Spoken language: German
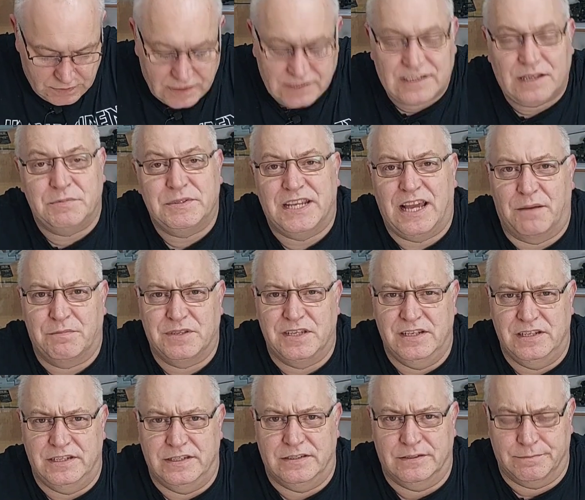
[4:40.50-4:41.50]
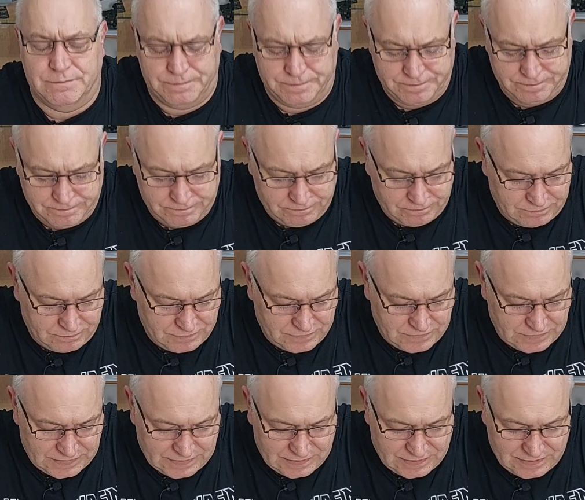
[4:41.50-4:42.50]
Das habe ich abgelehnt.
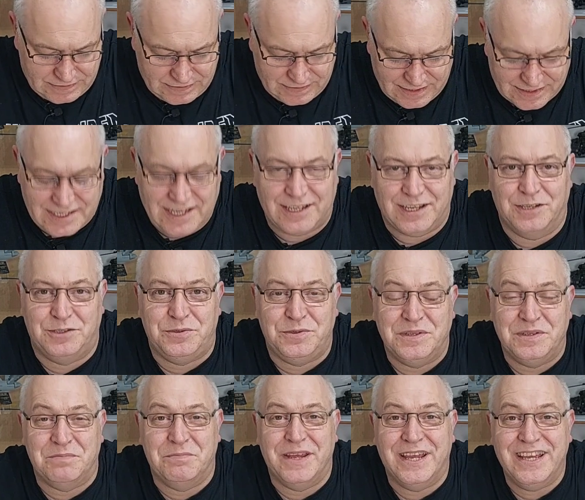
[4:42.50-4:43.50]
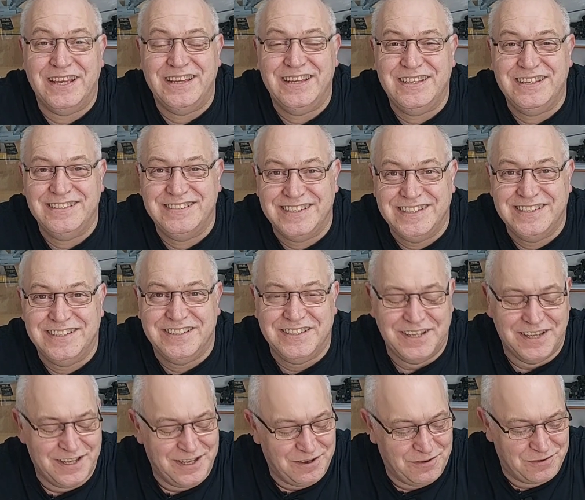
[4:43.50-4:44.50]
Das hat natürlich mehrere Dinge
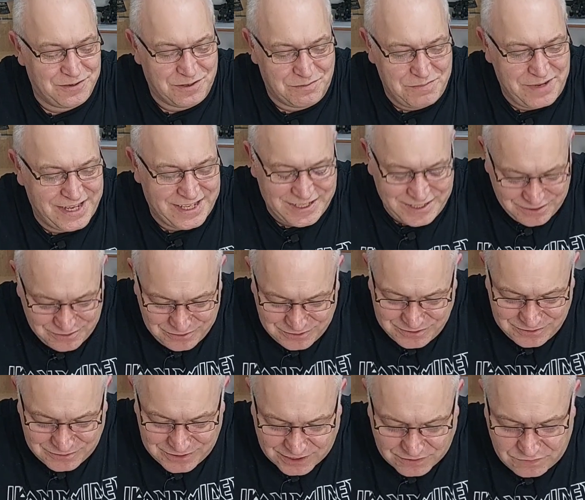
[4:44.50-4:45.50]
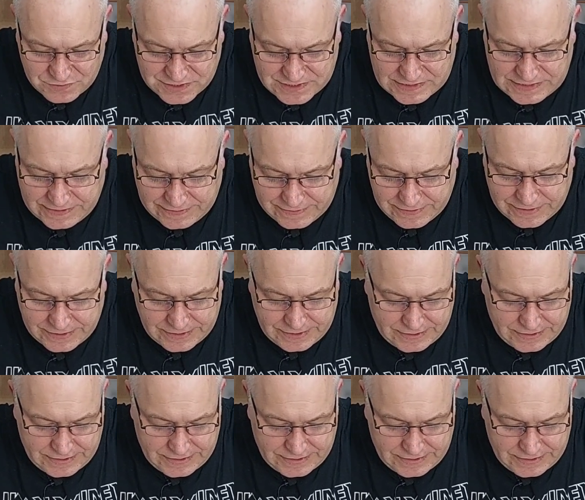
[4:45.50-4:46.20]
oder mehrere Gründe und das wisst ihr.